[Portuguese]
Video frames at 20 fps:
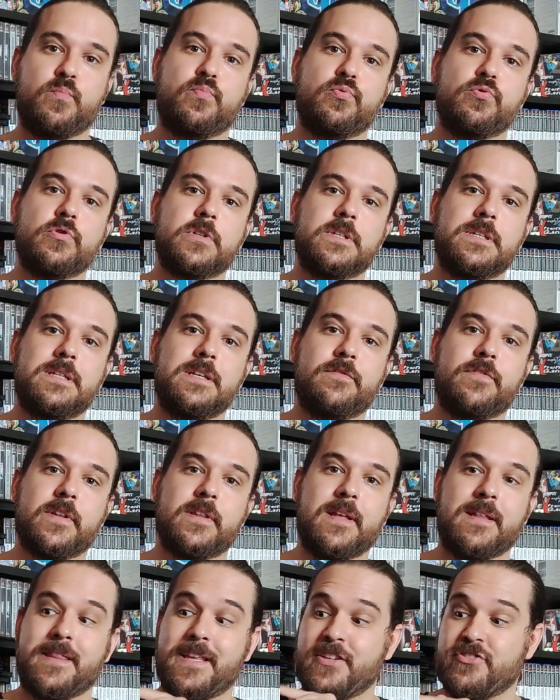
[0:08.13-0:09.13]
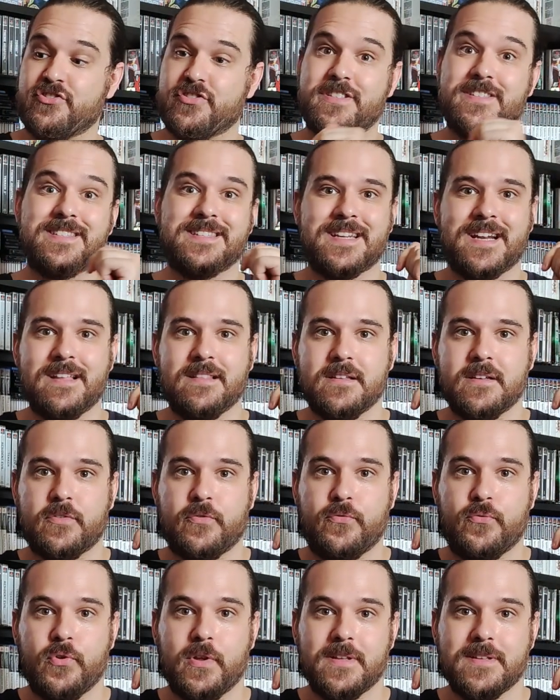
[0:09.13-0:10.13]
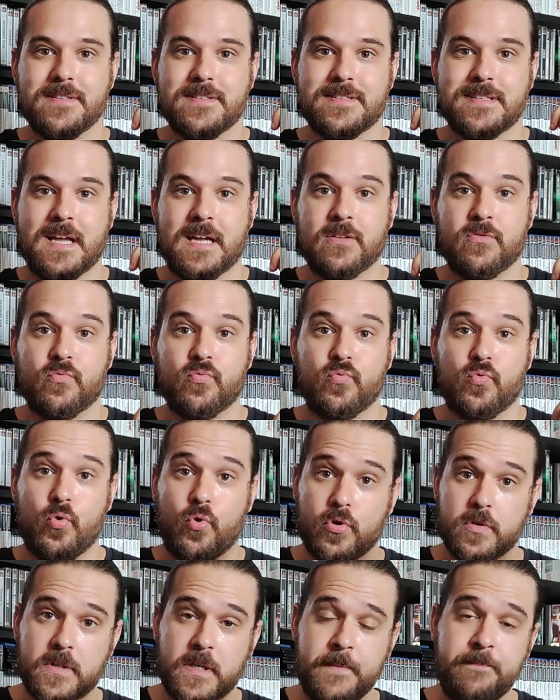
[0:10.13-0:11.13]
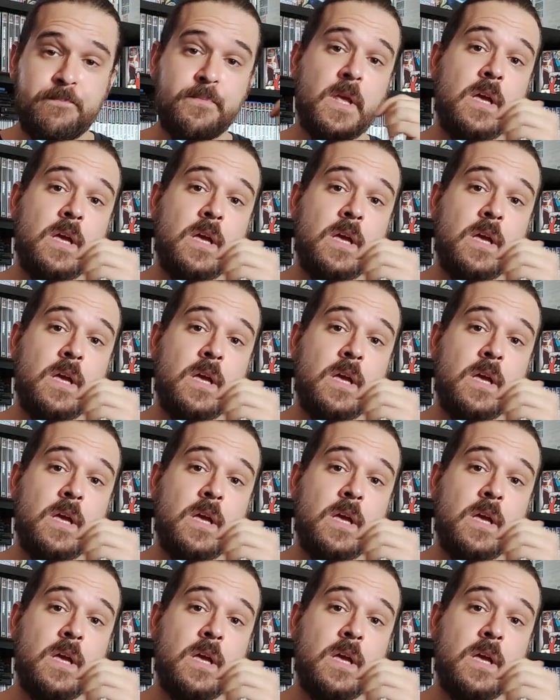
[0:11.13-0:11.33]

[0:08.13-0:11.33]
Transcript: porque na verdade este trailer foi lançado ontem,